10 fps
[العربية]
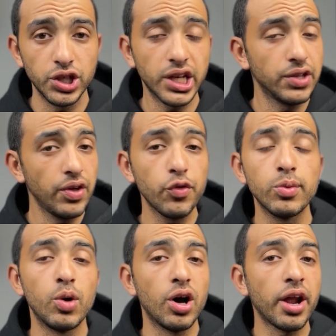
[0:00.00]
شركة فيفو
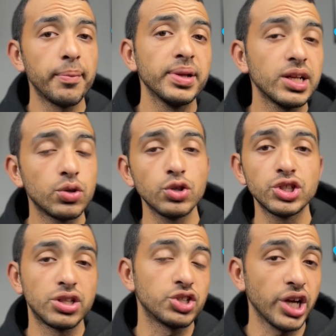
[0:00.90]
مؤخرا بدأت تخش
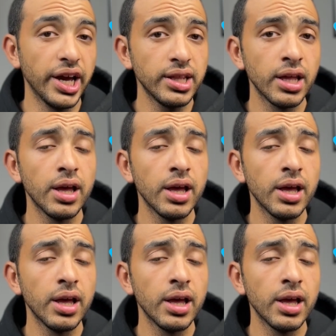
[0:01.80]
الترشيحات